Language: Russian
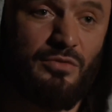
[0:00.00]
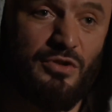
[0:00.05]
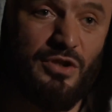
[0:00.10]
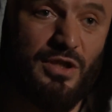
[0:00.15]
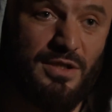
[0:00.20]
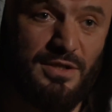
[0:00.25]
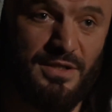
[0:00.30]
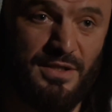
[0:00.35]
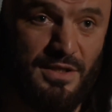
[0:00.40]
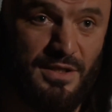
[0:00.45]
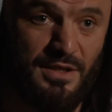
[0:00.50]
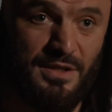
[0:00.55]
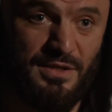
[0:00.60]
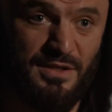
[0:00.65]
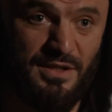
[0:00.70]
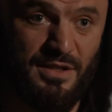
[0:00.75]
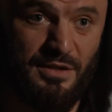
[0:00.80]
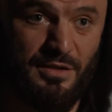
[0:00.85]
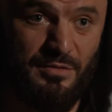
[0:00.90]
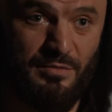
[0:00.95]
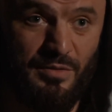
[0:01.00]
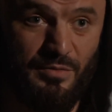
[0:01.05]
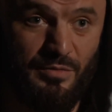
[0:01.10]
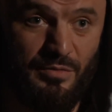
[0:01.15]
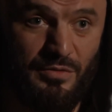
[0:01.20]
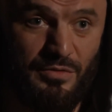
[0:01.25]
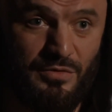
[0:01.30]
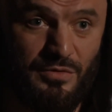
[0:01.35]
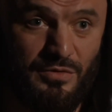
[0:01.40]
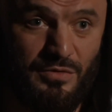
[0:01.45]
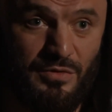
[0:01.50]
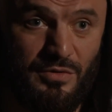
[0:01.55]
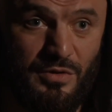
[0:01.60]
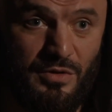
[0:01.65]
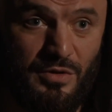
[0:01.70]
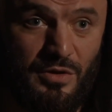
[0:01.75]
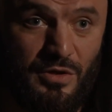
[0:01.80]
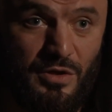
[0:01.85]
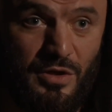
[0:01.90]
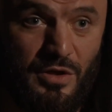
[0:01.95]
шанса не оставит по боксу.
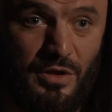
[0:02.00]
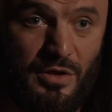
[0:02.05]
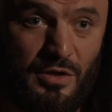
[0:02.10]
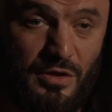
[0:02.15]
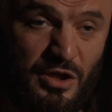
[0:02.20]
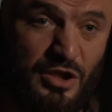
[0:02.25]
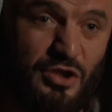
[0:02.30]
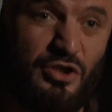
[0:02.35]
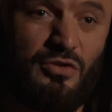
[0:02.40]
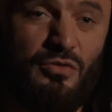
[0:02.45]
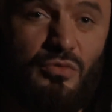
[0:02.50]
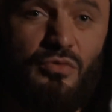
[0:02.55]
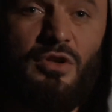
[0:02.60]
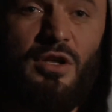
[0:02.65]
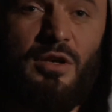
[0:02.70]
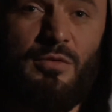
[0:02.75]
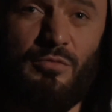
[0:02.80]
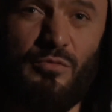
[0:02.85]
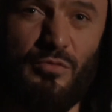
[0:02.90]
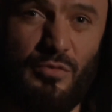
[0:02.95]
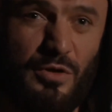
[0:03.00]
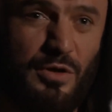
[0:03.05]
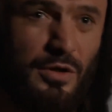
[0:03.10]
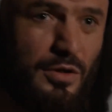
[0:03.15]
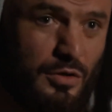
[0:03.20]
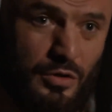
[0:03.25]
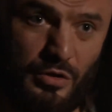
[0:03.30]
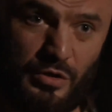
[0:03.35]
Если, ну, там, э,